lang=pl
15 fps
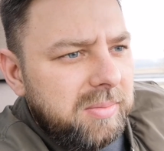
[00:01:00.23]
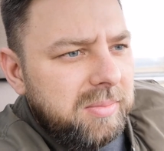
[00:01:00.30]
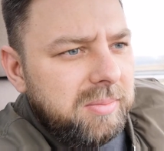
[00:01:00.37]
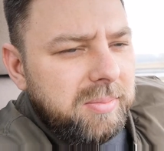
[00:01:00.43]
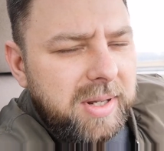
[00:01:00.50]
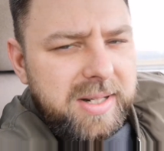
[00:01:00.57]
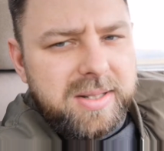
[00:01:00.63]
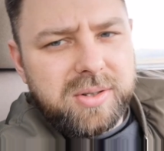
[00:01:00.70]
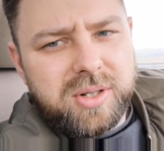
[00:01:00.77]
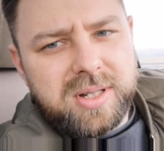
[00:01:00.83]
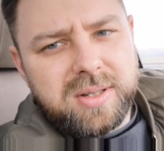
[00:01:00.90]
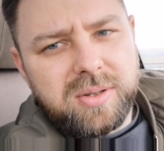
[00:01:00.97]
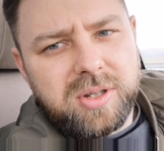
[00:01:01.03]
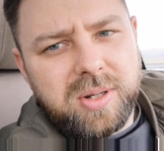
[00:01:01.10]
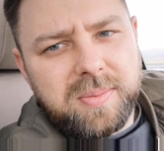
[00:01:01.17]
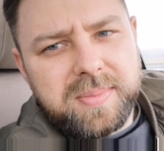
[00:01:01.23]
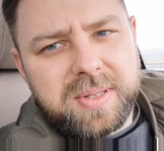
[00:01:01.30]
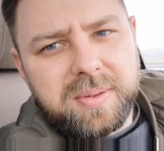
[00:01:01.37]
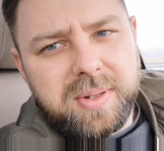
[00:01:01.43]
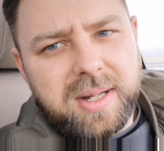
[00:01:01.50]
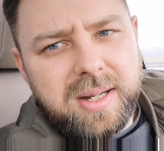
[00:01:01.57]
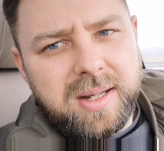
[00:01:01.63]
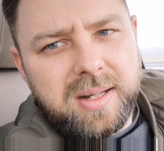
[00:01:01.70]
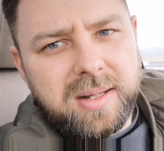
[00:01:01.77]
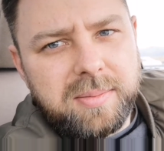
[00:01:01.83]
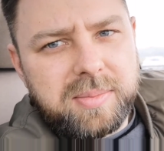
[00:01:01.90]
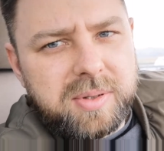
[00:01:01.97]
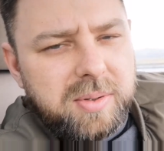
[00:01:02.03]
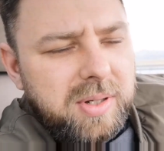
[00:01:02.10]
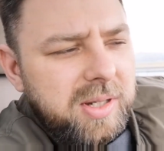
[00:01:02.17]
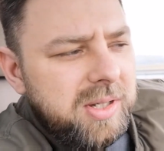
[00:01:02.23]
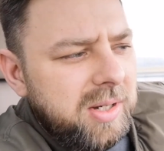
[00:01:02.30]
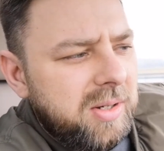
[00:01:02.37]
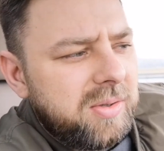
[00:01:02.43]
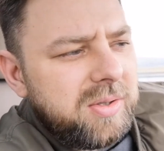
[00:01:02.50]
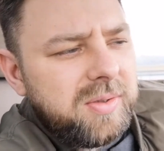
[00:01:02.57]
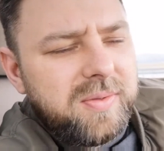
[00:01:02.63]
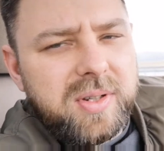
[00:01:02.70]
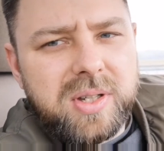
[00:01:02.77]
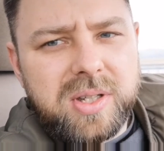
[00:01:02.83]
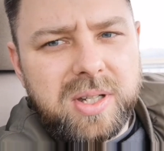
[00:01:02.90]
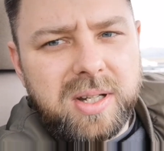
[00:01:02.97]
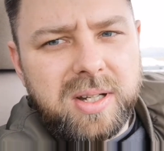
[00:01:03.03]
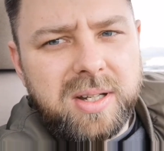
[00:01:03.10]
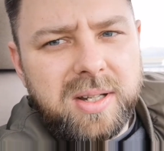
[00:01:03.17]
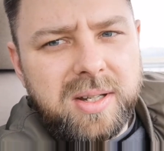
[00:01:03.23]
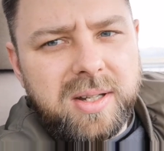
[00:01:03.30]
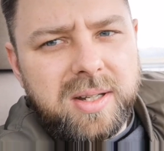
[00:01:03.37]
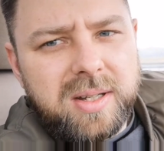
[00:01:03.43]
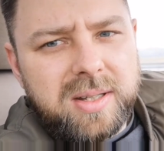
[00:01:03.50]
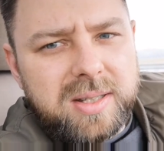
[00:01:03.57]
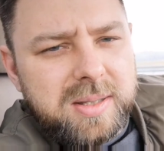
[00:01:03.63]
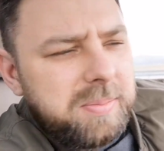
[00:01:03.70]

bardzo często się psuje. Psuje się oczywiście z